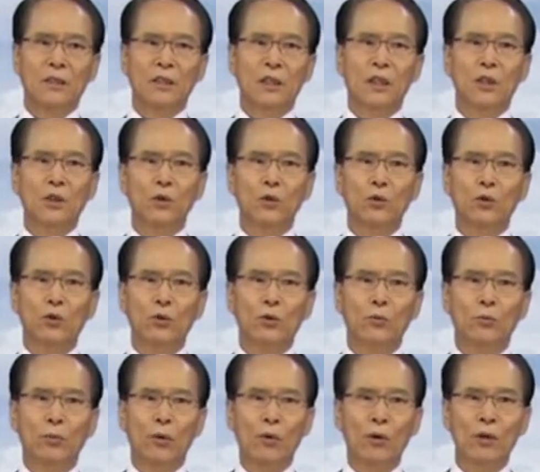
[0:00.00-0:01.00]

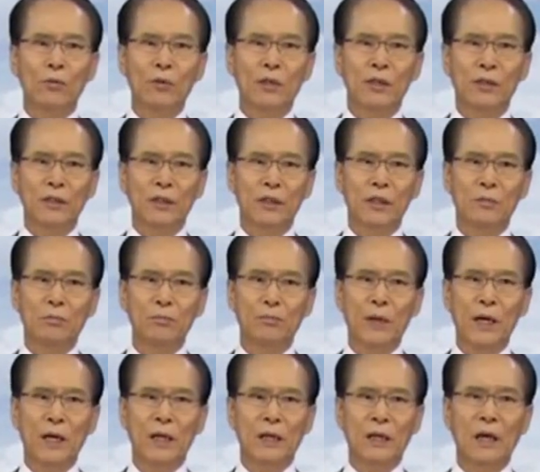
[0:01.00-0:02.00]
천국 복음을
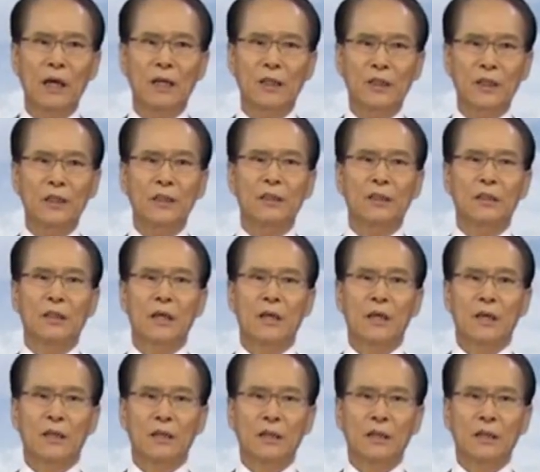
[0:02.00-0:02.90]
전파하라 하신